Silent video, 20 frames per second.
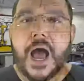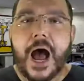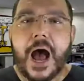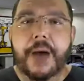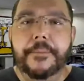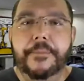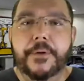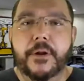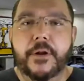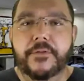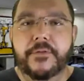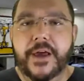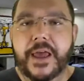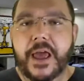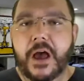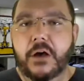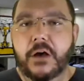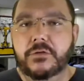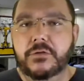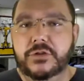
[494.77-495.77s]
a prova
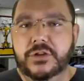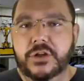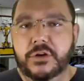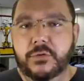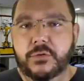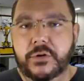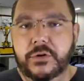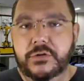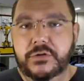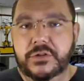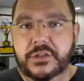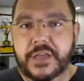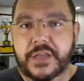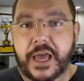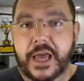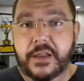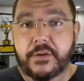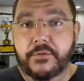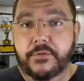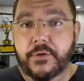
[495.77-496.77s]
real num circuito
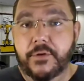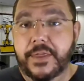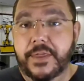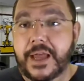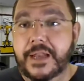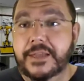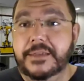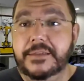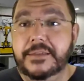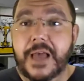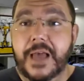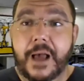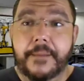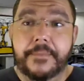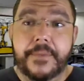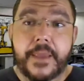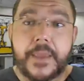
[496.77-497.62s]
série? Eu vou analisar.